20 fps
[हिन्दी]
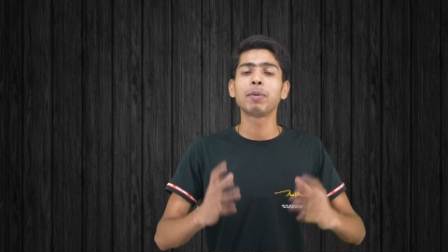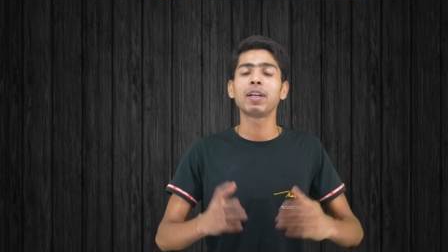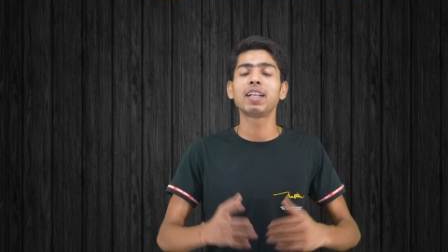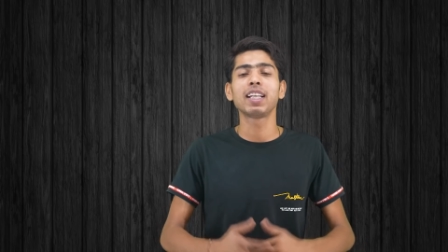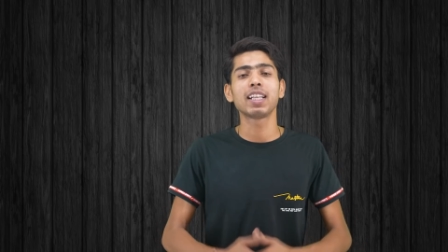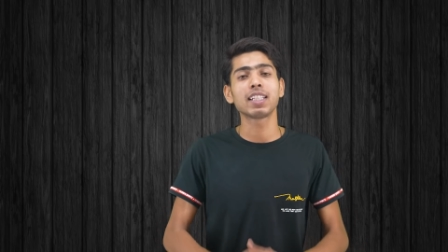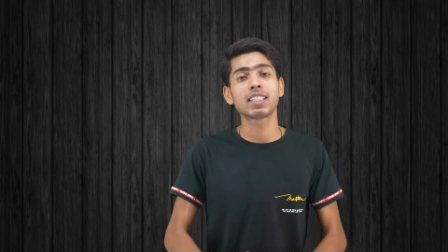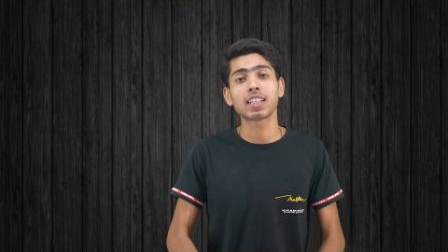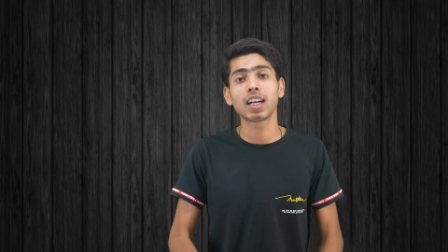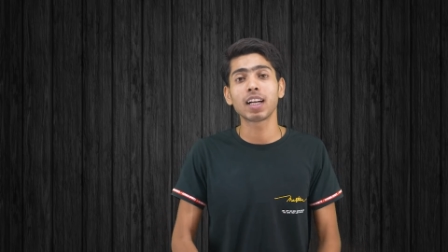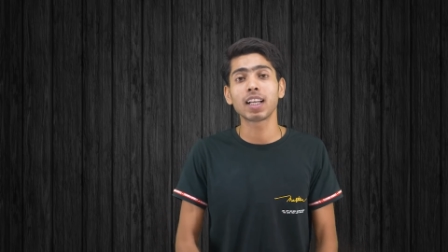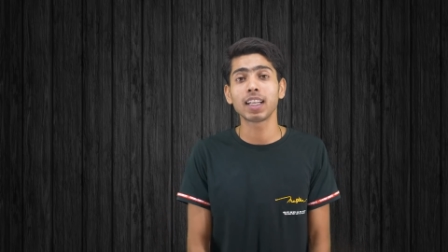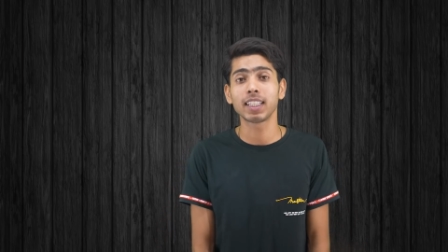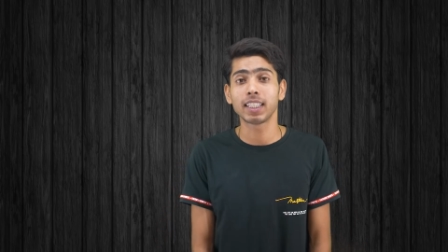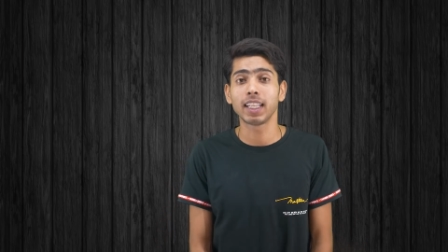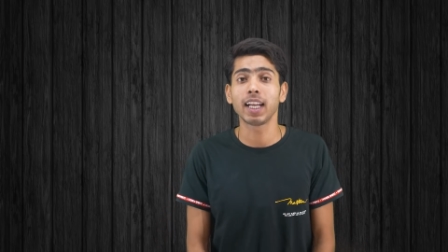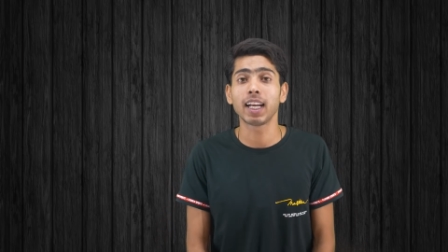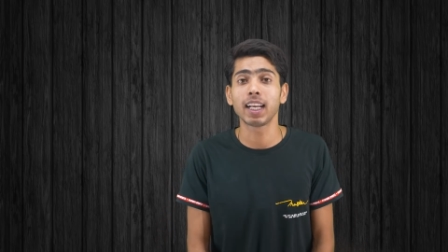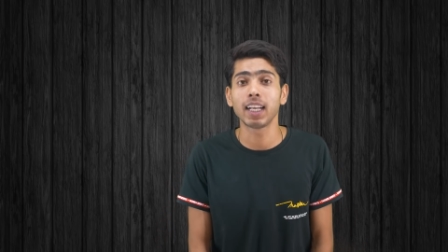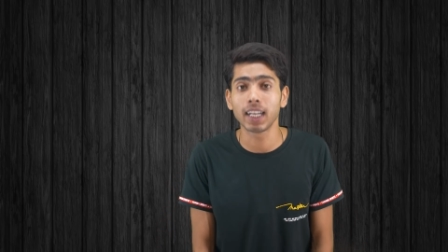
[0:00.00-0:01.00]
भी टेस्ट करके
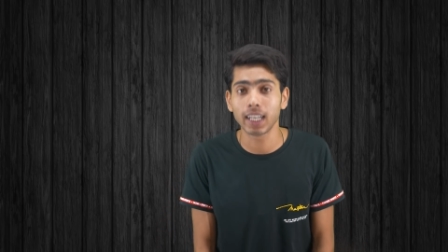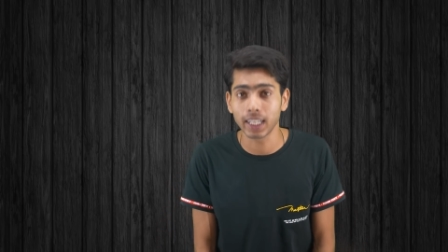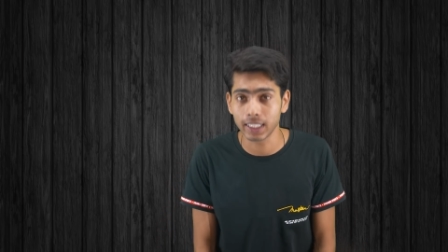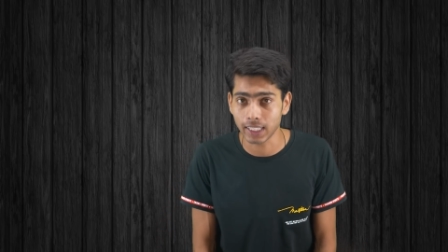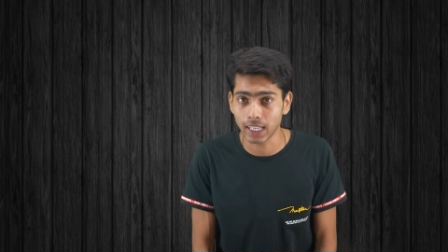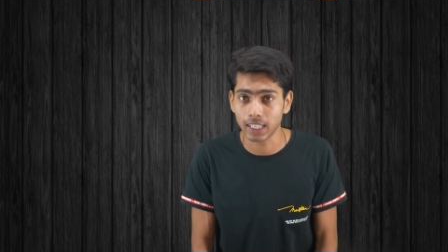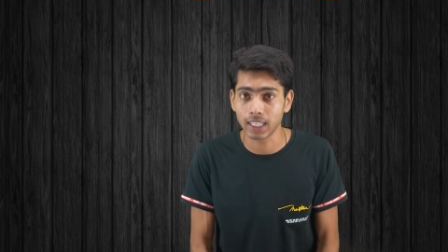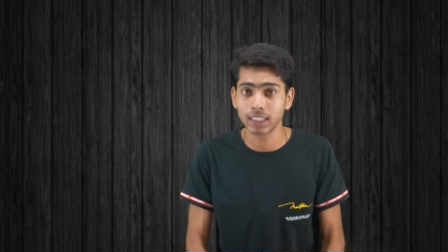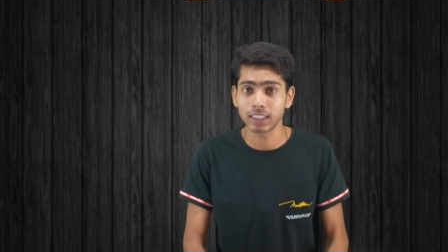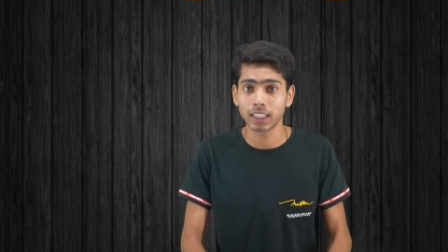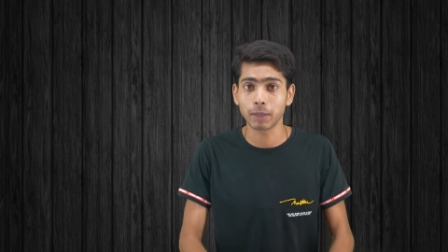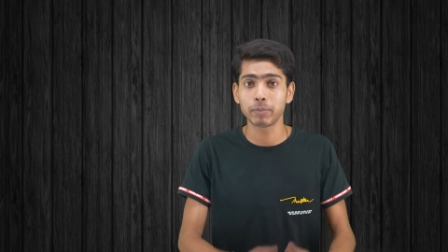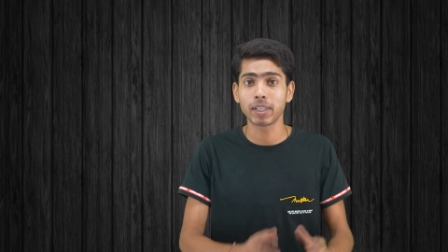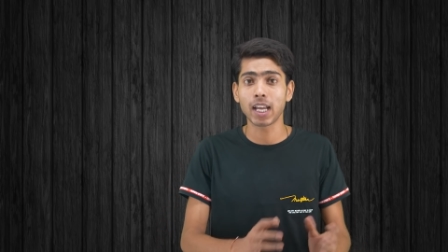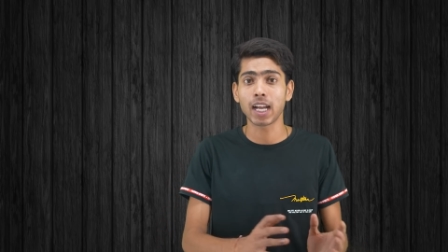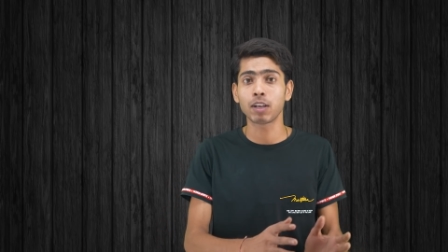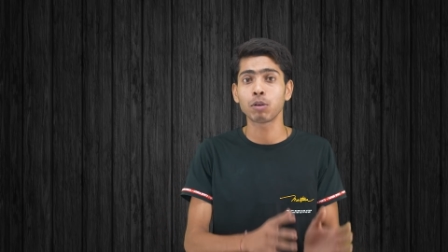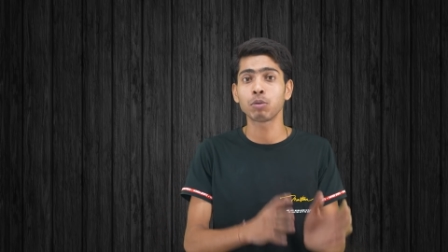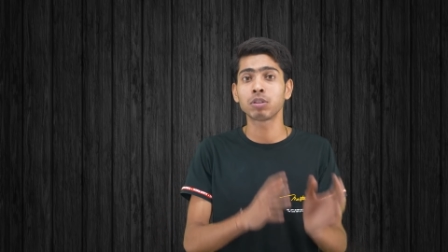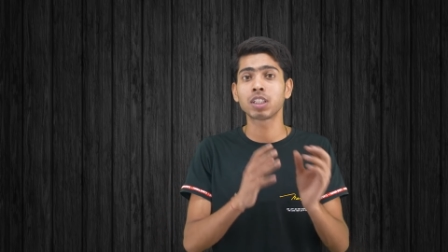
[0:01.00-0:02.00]
देख लेना चाहिए तब
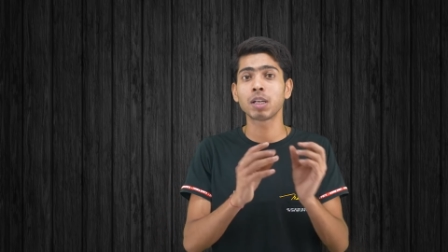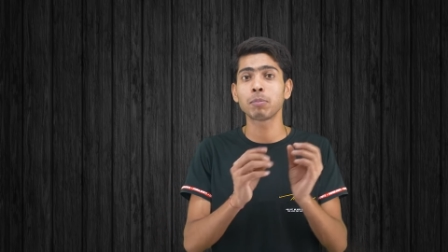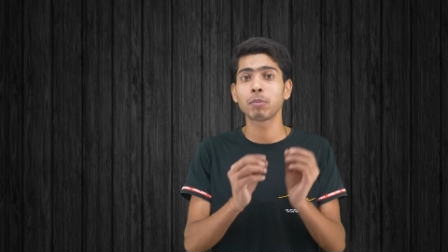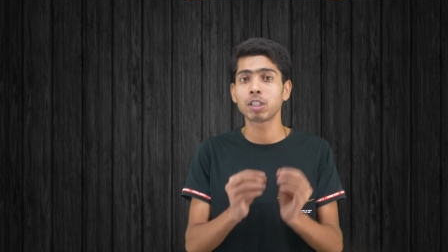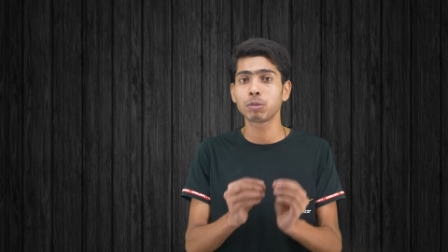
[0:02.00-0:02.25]
जाके उसके